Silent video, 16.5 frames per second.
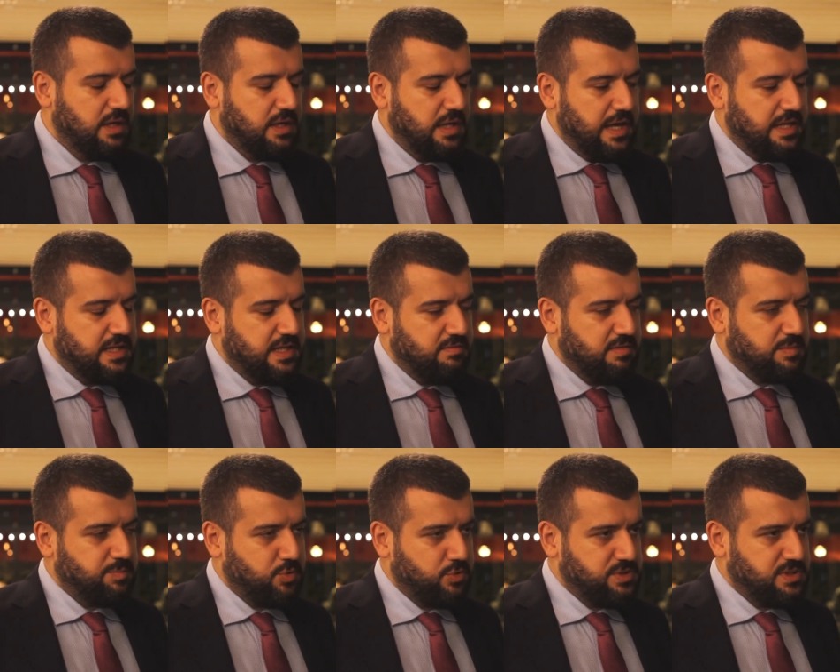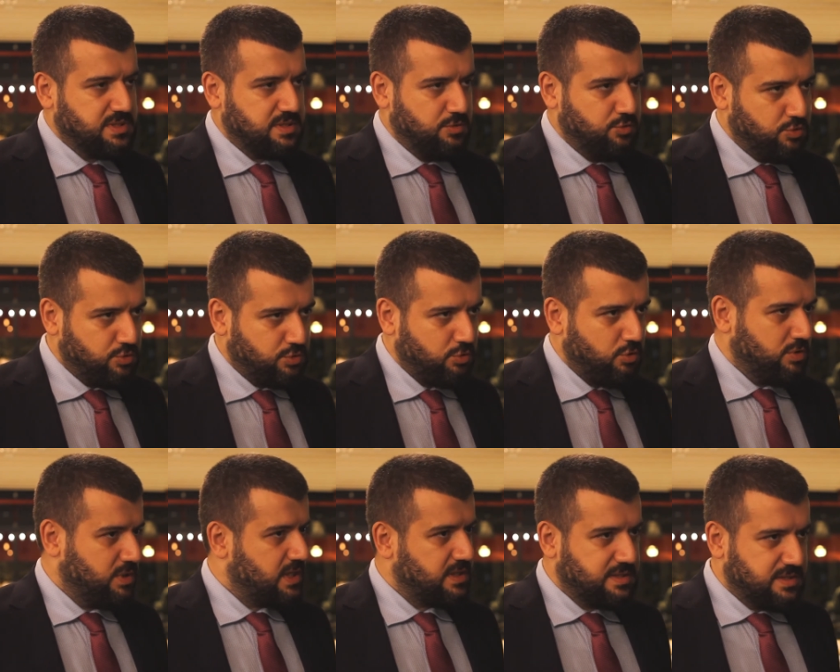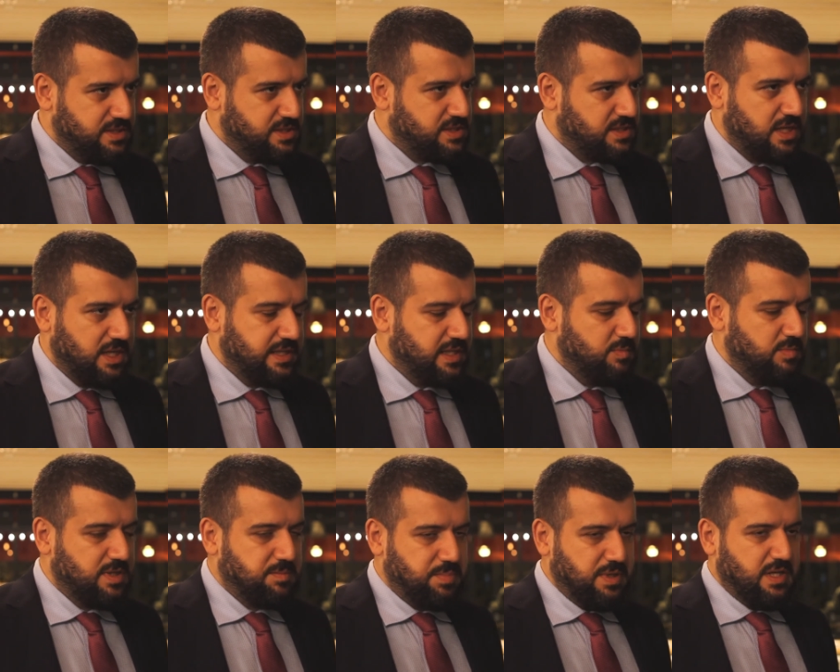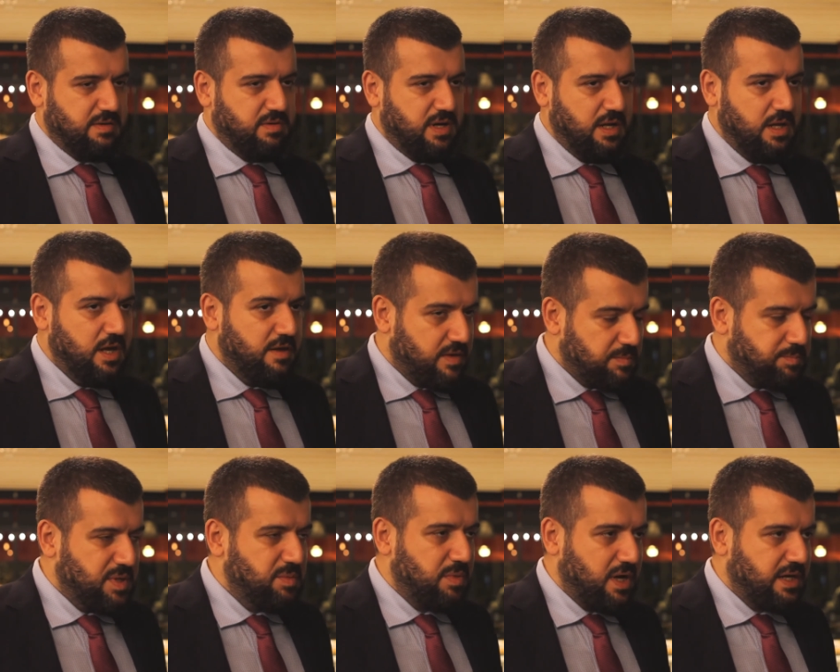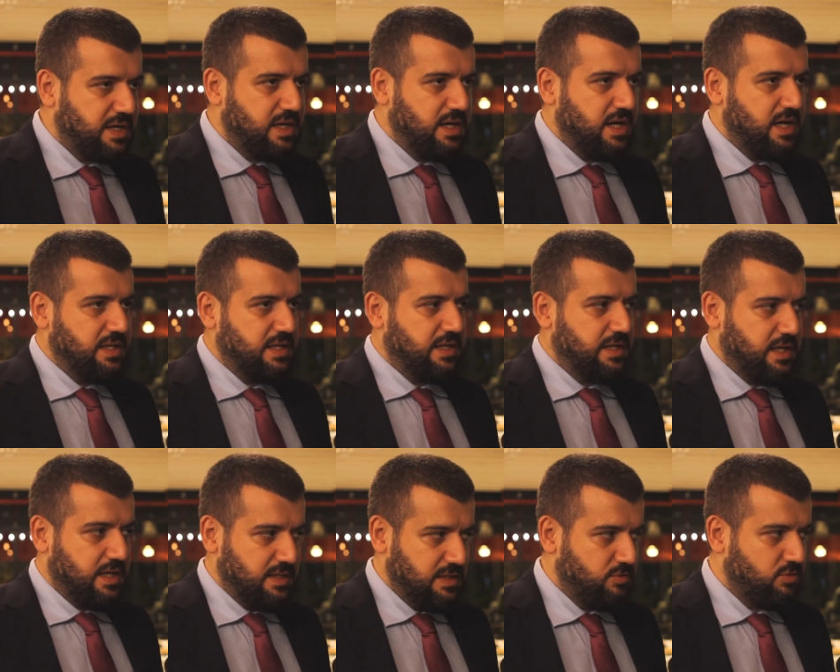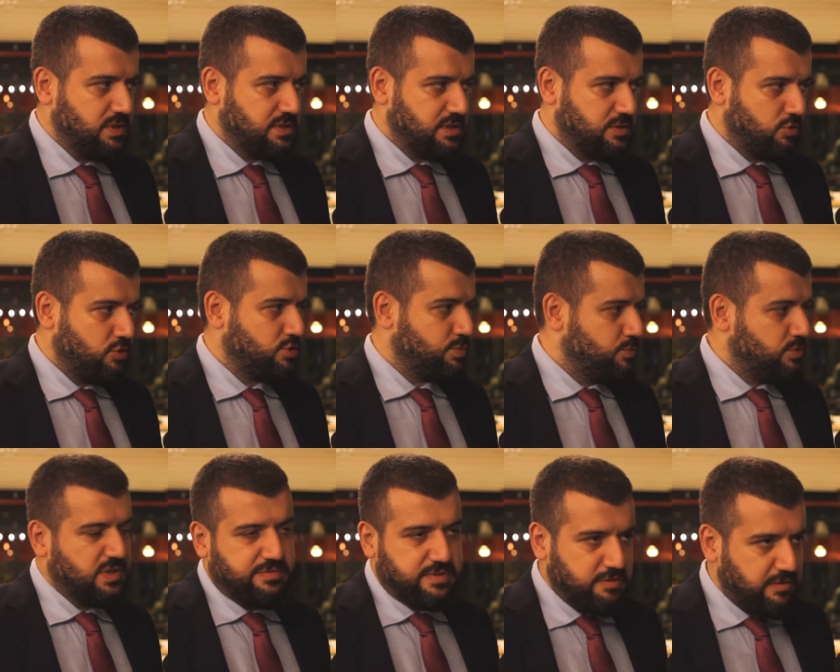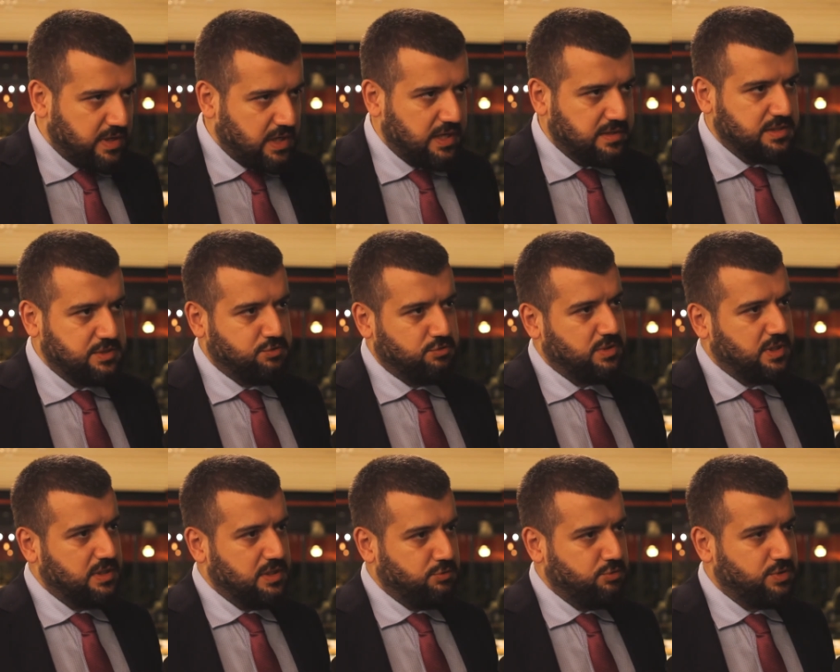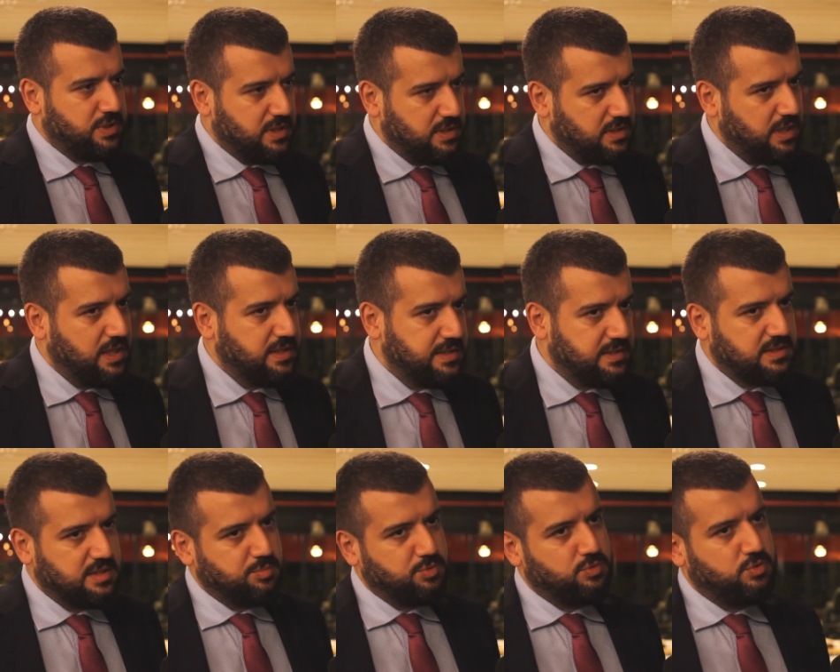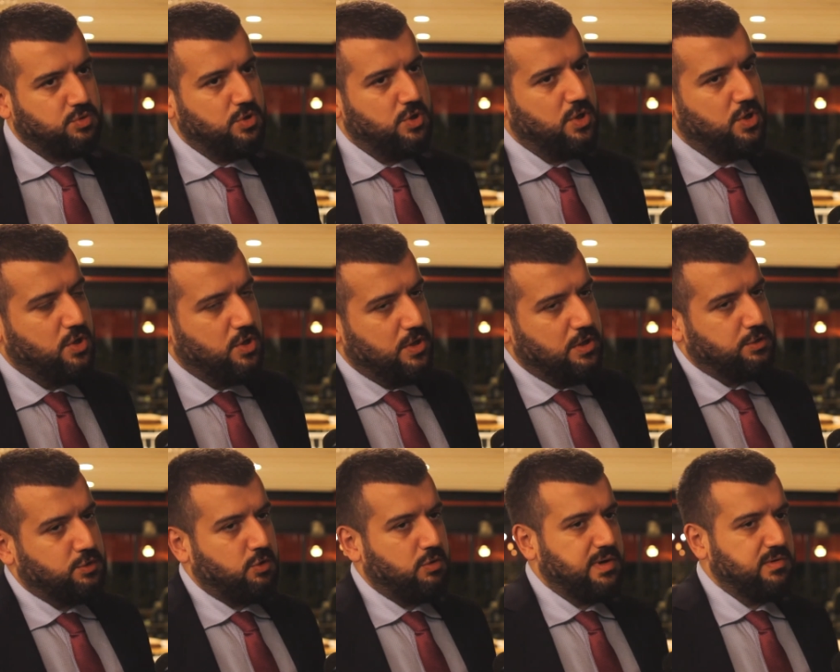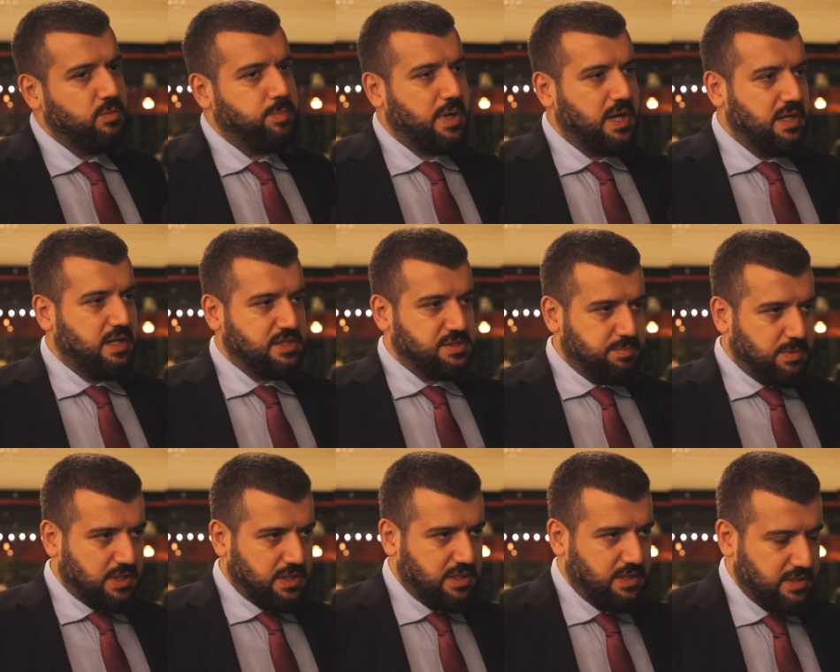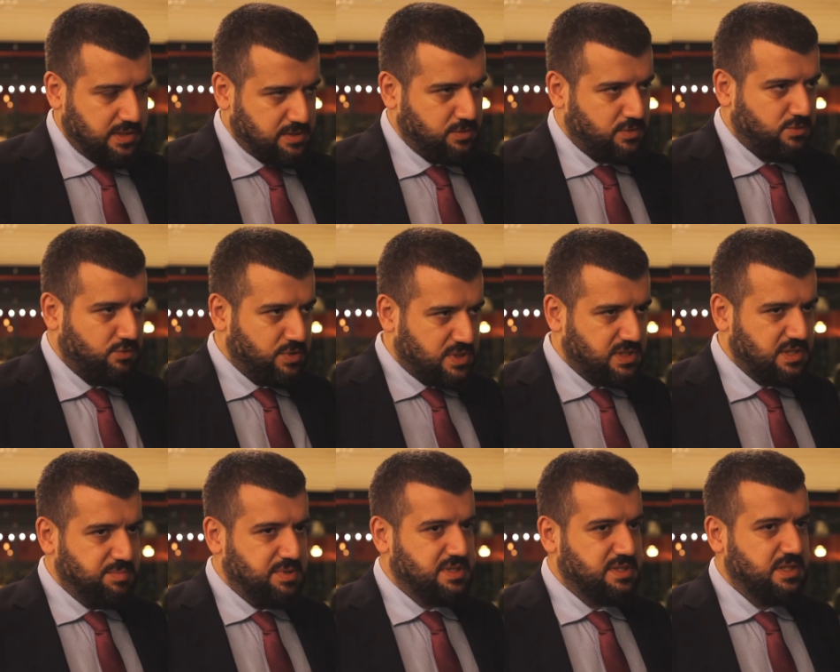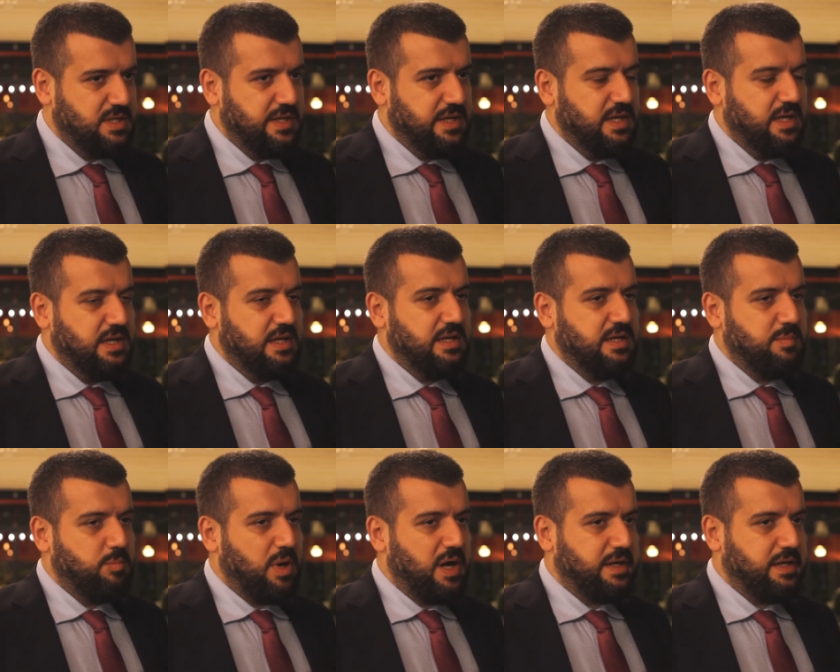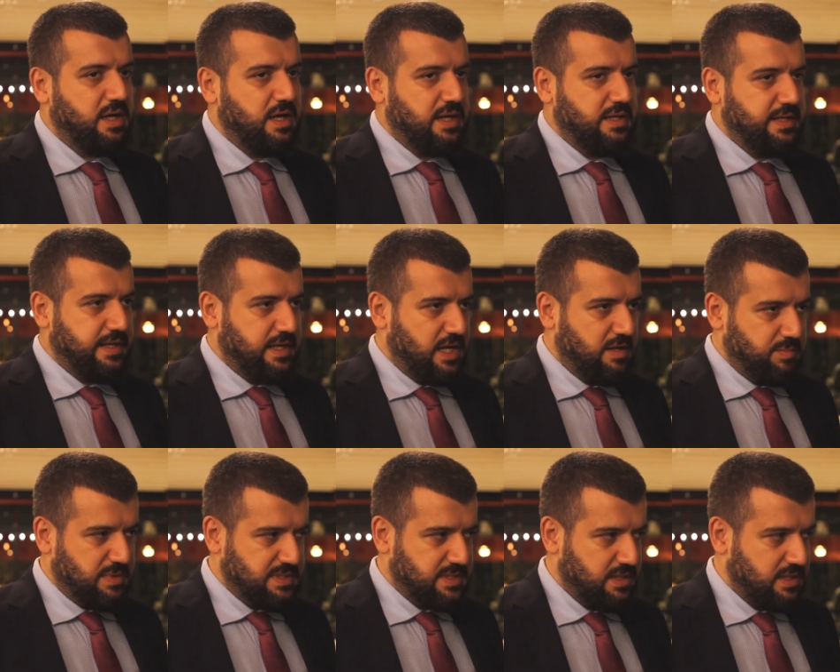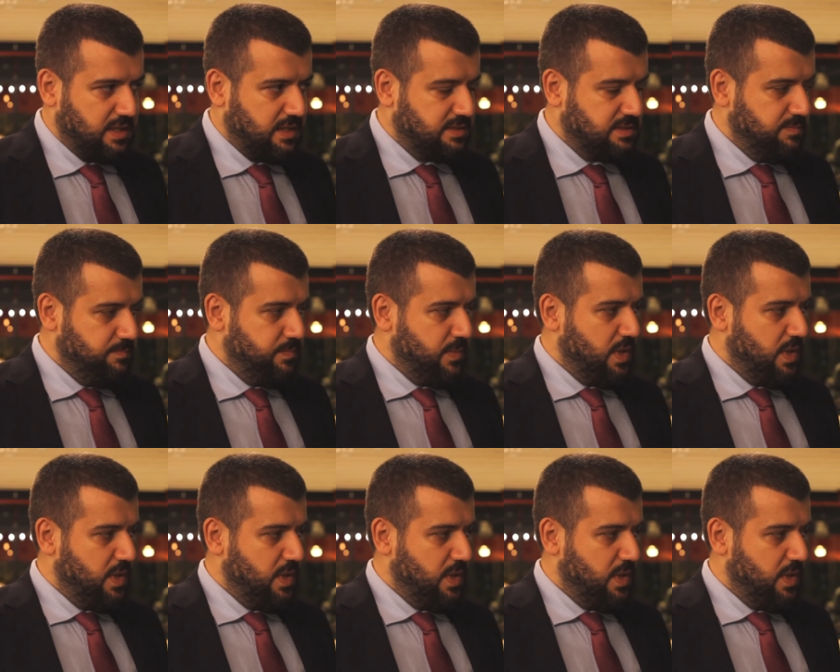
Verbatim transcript: E-Devlet projesini yürüttü orada artık dijital kimlik bile var ve bir marka haline geldi. Dolayısıyla dost müttefik ve kardeş ülkeler Türkiye'nin elde ettiği bu know-how'u paylaşmak istiyoruz. Onun için de bir e, marka haline gelmesi lazım.